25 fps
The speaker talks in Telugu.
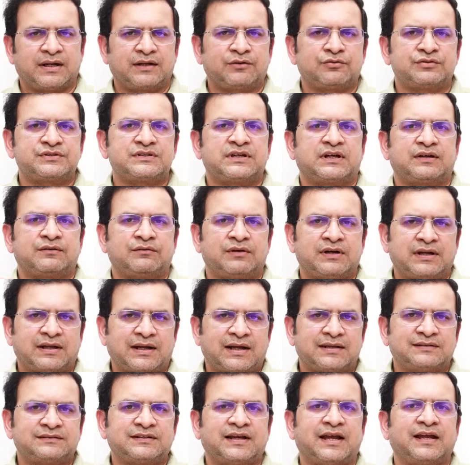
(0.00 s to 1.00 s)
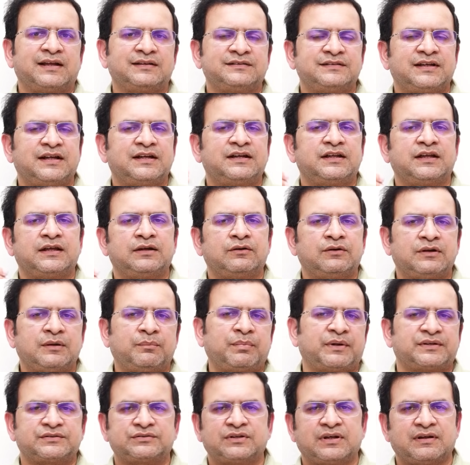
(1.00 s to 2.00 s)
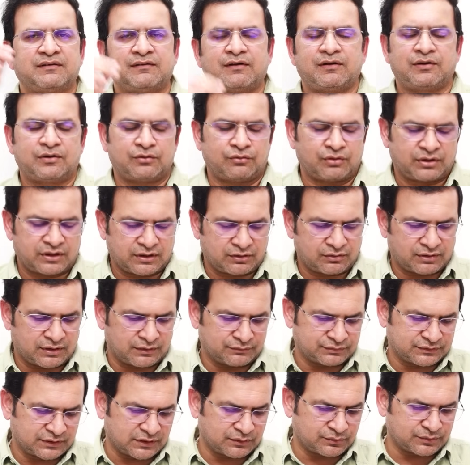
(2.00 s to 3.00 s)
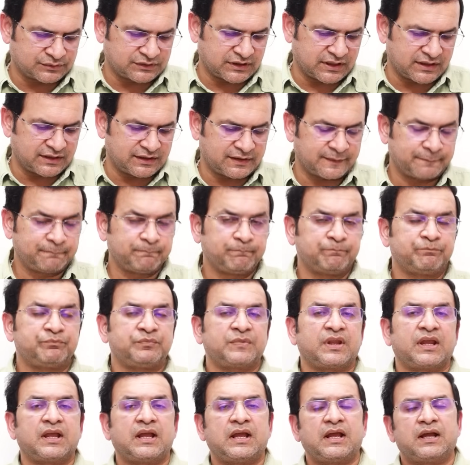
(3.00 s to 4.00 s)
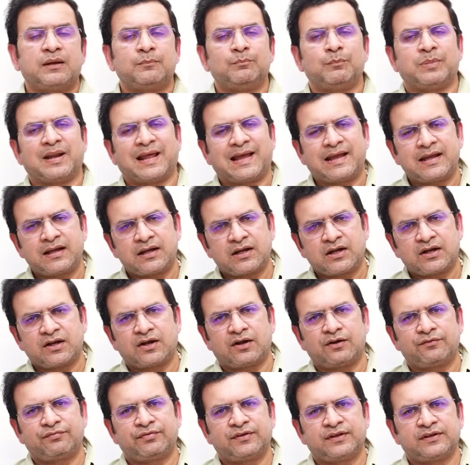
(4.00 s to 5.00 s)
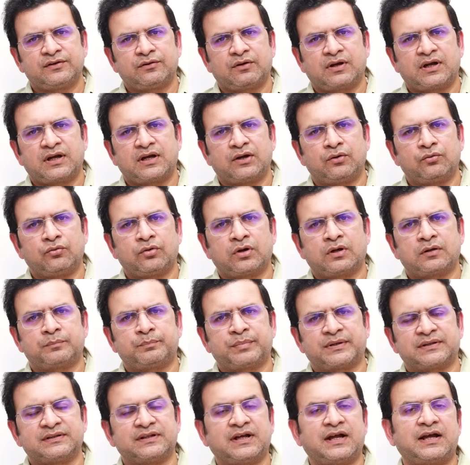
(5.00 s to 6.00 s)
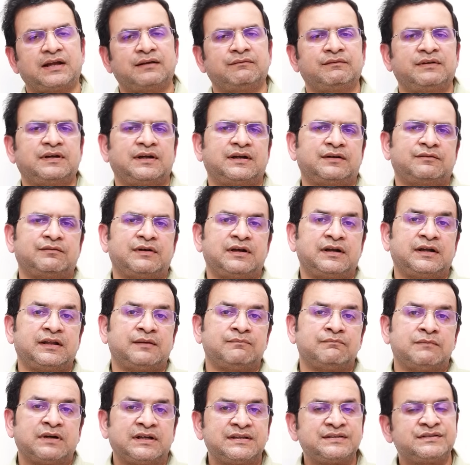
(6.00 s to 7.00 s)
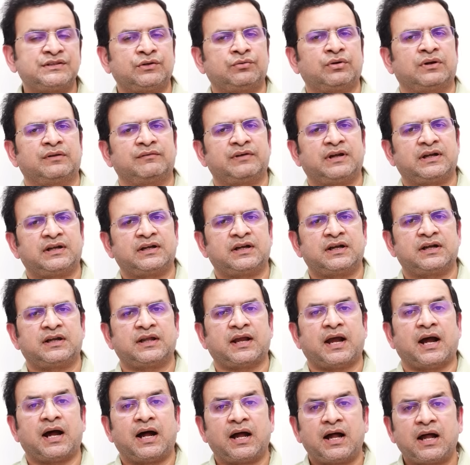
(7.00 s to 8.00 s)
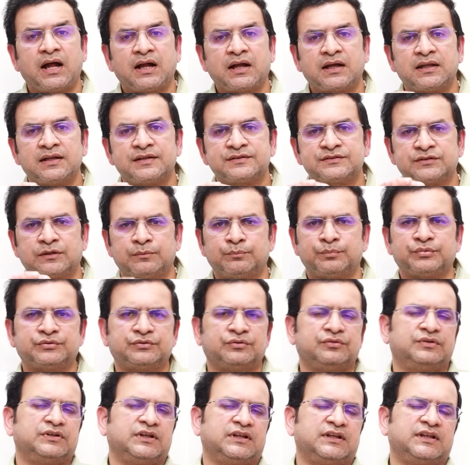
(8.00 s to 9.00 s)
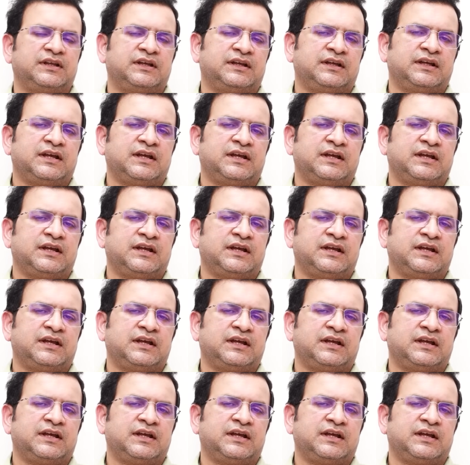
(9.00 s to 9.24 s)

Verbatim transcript: మనకి వచ్చేటువంటి కాస్త యాంగ్జైటీలు డిప్రెషన్లు ఏమైనా ఉంటే కూడా తగ్గుతాయి బ్లాక్ కాఫీ యొక్క ఇంకొక ప్రధానమైనటువంటి మంచి గుణం ఏంటంటే ఆకలి చంపుతుంది